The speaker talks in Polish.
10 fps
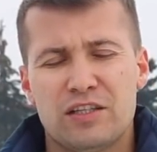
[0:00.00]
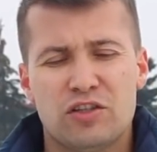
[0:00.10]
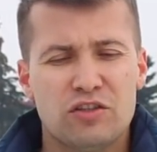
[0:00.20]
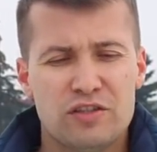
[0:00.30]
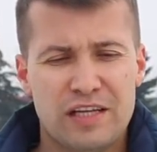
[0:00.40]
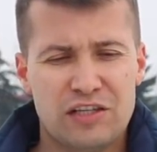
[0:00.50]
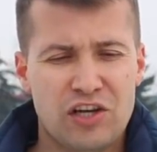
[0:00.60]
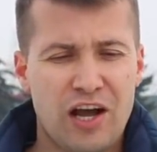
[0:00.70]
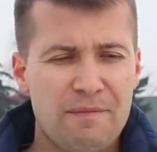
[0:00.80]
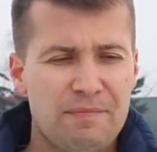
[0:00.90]
Co to
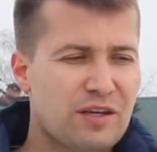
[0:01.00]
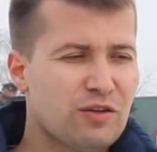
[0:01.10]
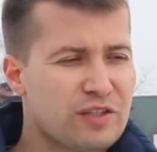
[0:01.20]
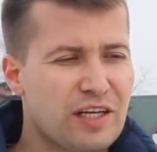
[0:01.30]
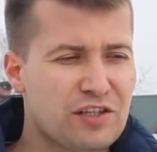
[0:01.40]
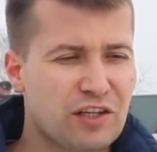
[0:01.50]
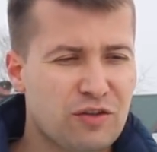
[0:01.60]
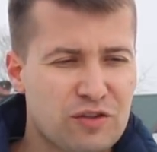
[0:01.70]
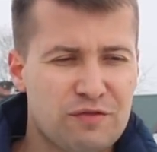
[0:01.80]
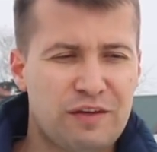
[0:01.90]
oznacza? Nie oznacza
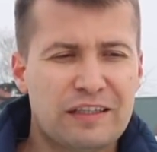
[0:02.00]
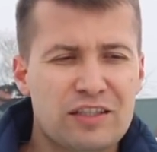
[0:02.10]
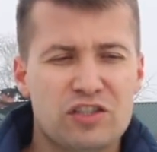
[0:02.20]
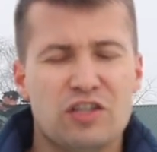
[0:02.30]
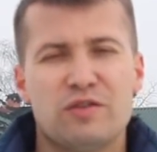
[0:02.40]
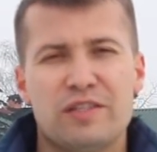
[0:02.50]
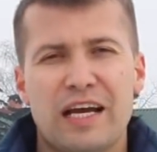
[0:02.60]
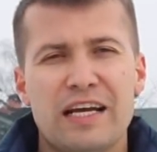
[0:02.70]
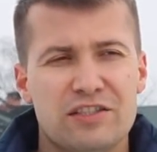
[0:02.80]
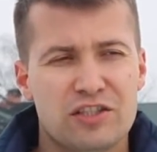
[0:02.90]
to, że faktycznie ją
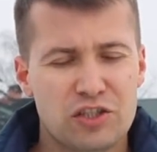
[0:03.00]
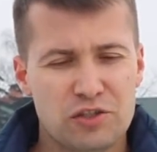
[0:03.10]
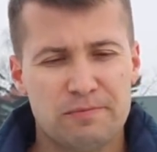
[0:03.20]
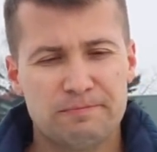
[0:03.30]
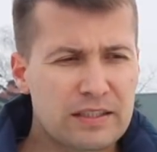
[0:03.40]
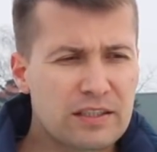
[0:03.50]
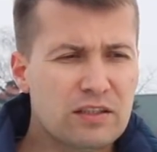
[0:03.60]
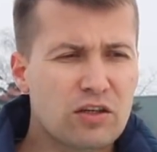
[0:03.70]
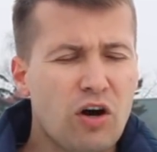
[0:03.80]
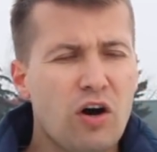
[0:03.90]
zniechęcisz,
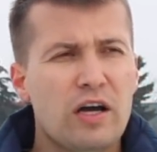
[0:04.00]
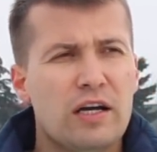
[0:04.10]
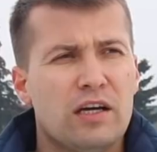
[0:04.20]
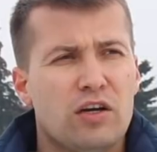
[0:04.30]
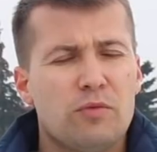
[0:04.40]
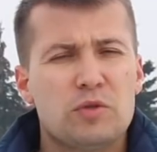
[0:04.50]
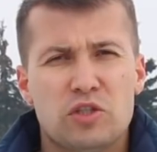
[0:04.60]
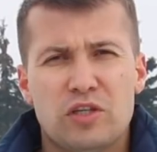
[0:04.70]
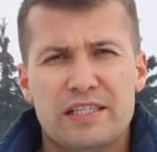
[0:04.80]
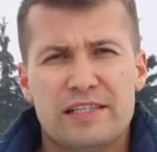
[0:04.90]
tylko robisz
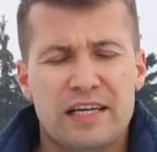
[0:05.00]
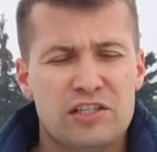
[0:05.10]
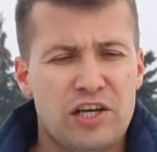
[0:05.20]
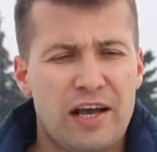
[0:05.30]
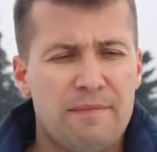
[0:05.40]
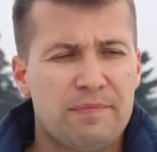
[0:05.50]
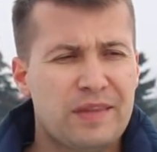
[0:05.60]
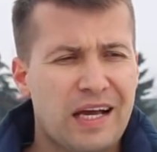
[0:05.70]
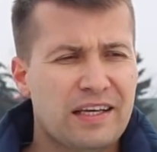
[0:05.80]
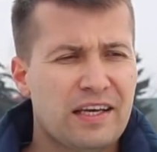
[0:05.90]
to na zasadzie
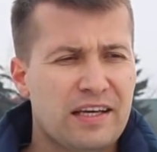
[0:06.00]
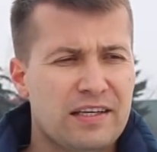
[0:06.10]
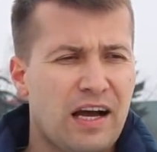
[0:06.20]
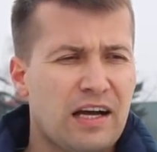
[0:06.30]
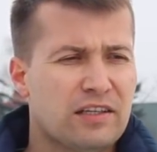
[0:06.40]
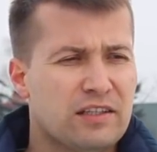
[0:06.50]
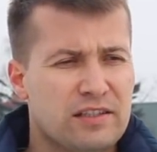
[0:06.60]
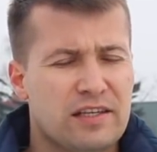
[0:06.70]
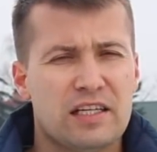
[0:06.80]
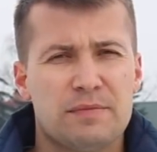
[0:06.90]
takiej, jak
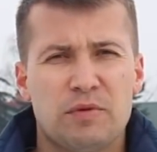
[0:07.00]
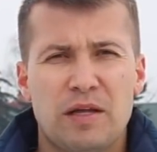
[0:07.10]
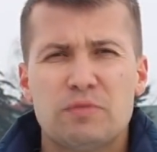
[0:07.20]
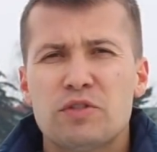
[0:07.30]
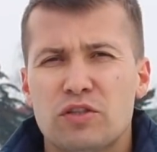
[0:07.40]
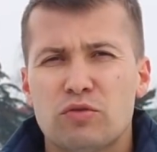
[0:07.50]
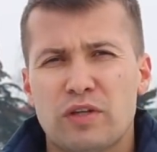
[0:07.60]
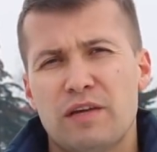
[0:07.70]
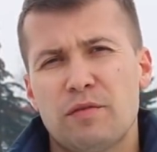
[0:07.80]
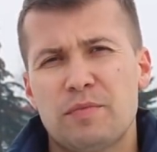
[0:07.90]
zaraz podam Ci
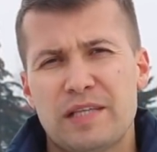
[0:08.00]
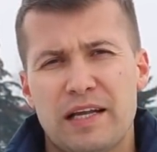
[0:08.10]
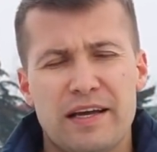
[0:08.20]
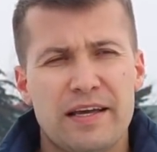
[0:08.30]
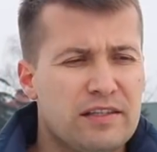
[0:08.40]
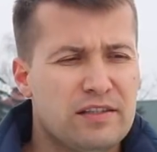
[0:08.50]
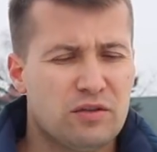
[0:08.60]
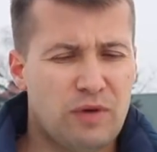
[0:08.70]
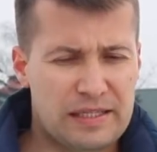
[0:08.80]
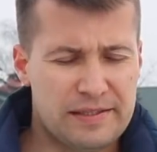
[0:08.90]
tutaj w opisanej
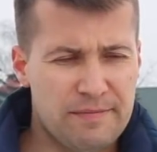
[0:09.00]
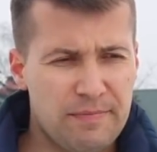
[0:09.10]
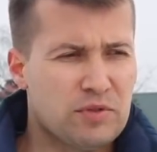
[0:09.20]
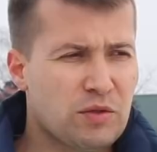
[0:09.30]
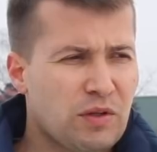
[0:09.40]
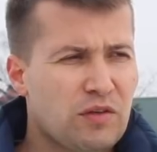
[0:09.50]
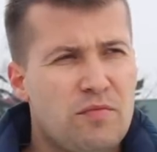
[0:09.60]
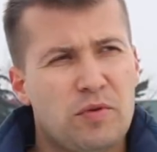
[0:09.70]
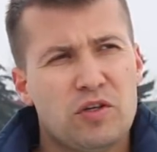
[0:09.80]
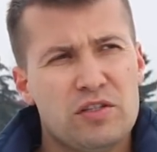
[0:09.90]
sytuacji.
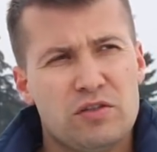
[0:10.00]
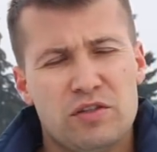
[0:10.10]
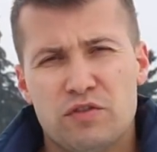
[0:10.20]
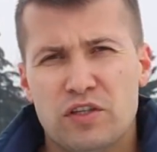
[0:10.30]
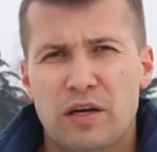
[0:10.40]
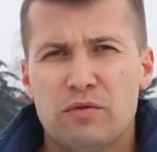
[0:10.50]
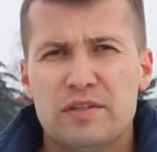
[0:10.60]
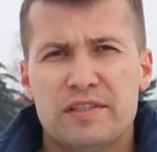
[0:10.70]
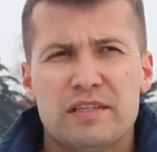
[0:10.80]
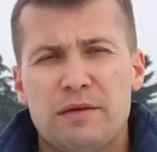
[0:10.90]
Przykładowo, podchodzę do dziewczyny na
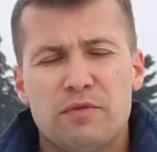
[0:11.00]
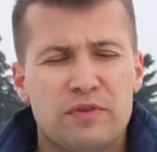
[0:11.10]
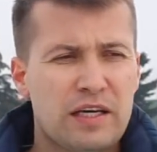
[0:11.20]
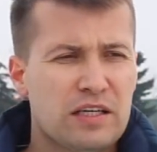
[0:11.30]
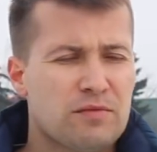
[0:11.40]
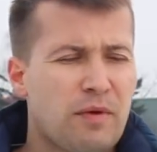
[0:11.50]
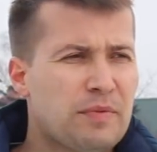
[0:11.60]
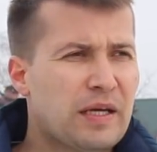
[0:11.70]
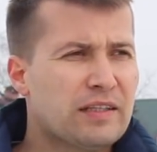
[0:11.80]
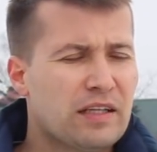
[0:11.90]
ulicy, mówię jej, że ma
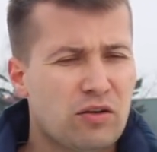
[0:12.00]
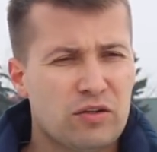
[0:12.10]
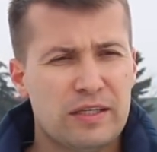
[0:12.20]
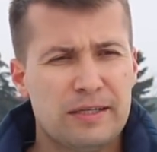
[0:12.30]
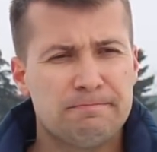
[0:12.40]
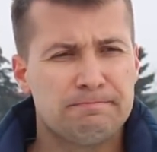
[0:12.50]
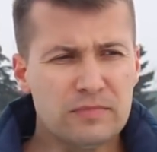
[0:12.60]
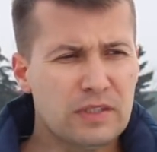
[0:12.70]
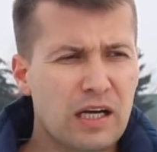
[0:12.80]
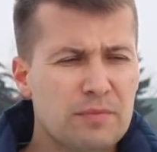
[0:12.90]
piękne nogi,
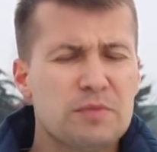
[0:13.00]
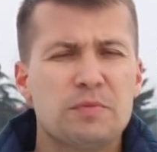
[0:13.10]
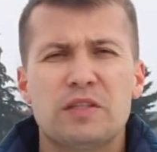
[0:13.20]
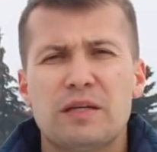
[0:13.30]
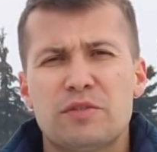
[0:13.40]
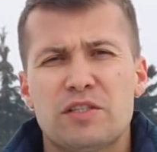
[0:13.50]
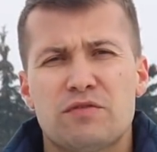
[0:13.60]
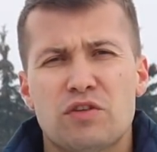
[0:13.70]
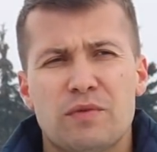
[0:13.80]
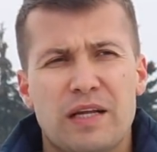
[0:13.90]
albo spotykam się z
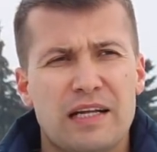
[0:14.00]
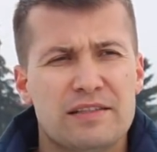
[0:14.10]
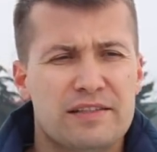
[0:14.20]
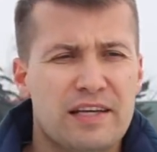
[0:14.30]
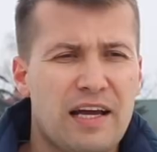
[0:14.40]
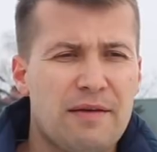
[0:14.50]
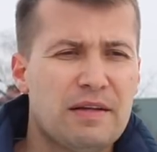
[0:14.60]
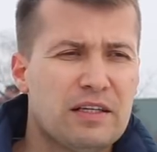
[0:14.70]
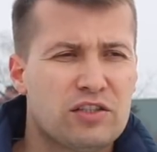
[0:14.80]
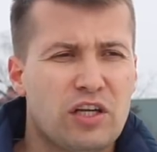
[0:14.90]
dziewczyną na randce,
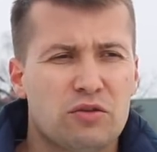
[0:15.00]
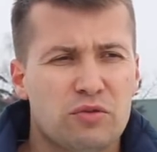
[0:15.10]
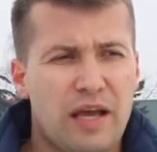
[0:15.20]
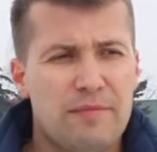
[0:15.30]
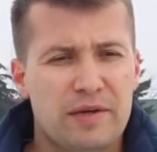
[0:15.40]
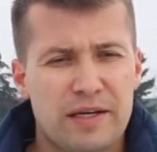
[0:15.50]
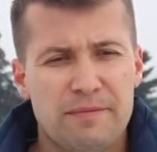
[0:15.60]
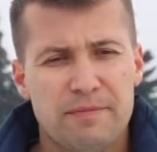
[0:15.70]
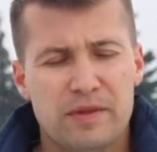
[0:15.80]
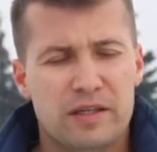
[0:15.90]
żartujemy,
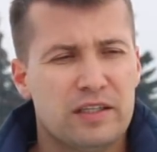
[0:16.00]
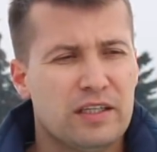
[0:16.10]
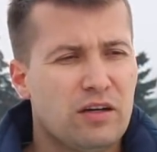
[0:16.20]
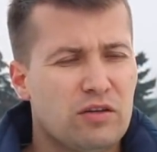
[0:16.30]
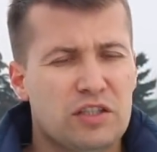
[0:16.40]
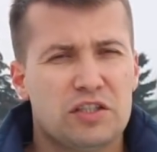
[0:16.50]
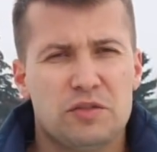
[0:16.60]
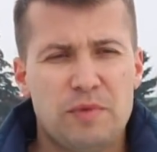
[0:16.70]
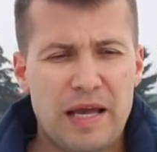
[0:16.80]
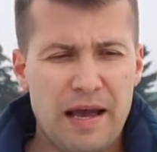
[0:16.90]
e, ona się
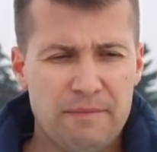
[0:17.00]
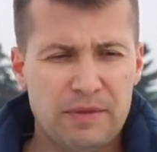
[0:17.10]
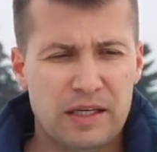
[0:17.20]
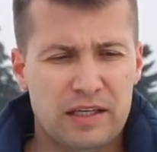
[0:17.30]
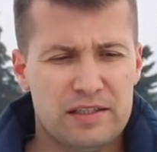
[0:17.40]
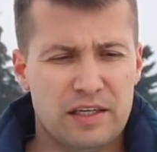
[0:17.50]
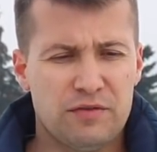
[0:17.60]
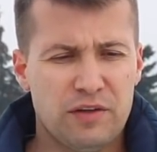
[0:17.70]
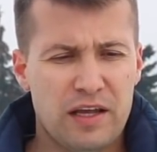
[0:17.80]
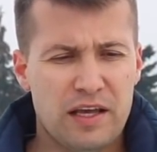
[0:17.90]
śmieje i za
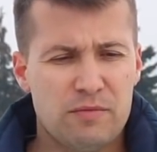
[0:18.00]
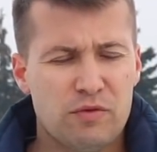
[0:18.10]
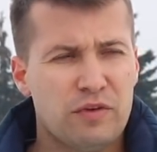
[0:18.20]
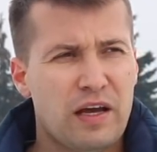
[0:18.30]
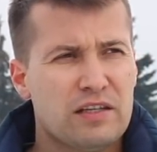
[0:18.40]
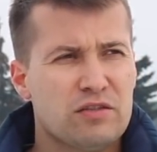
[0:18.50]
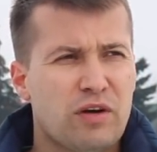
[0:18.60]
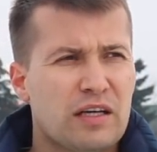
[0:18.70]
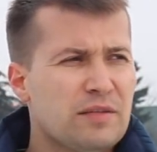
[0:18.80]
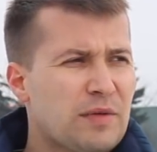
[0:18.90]
chwilę jej mówię,
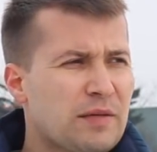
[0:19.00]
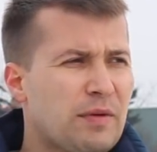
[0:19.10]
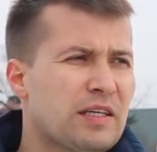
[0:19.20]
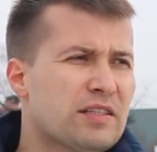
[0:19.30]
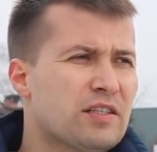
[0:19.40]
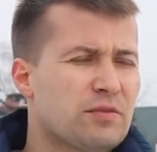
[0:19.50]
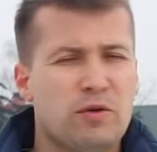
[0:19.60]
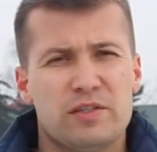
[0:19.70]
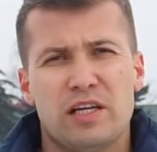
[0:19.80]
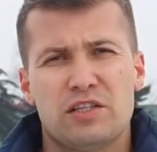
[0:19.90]
słuchaj, ty mnie chyba nie chcesz
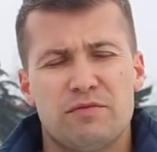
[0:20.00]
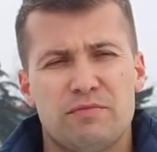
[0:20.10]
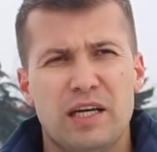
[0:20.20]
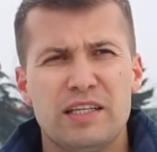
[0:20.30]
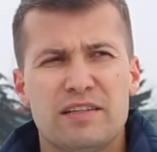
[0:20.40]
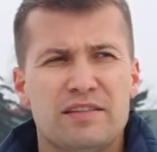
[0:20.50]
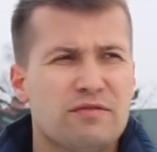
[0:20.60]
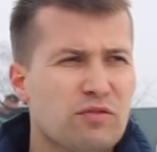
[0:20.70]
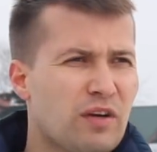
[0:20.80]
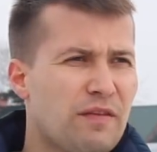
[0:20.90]
poznać. Ja nie
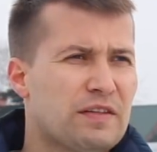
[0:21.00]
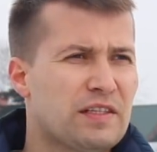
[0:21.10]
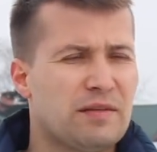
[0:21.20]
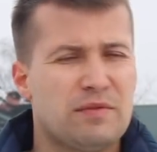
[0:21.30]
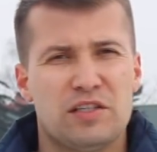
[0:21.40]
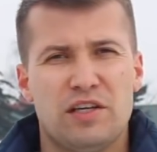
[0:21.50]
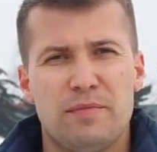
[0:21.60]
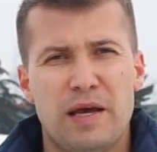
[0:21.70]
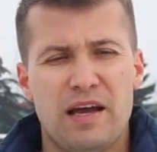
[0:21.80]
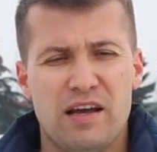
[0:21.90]
jestem w ogóle facetem dla
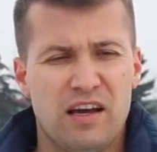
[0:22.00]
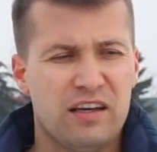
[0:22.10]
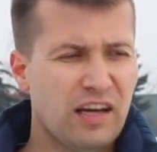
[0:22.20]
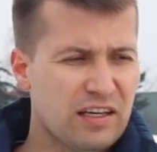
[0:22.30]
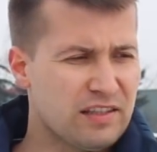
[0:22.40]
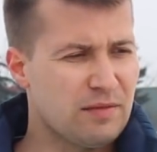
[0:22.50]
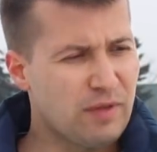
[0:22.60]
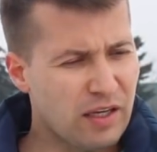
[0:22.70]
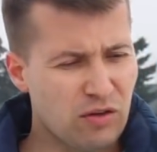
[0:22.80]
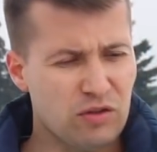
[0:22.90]
ciebie. Ja jestem
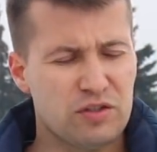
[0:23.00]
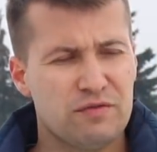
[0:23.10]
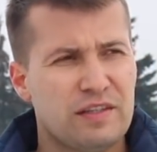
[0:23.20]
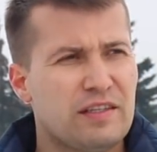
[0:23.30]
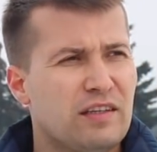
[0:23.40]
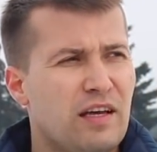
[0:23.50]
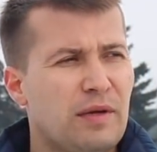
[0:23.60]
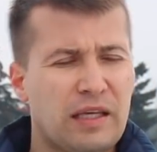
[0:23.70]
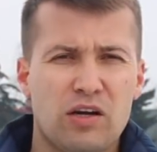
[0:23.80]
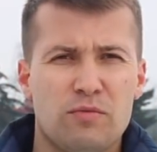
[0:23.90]
najgorszym facetem,
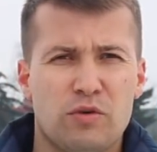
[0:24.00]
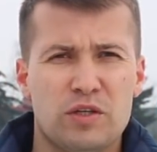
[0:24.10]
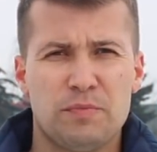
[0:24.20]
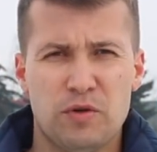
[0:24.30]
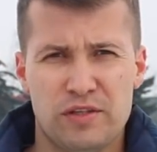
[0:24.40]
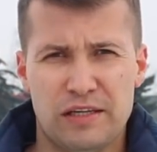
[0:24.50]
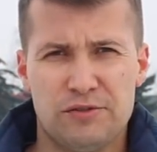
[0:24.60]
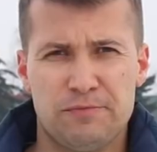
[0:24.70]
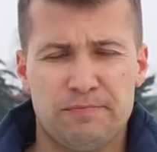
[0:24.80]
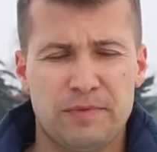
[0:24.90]
jakiego mogłaś poznać.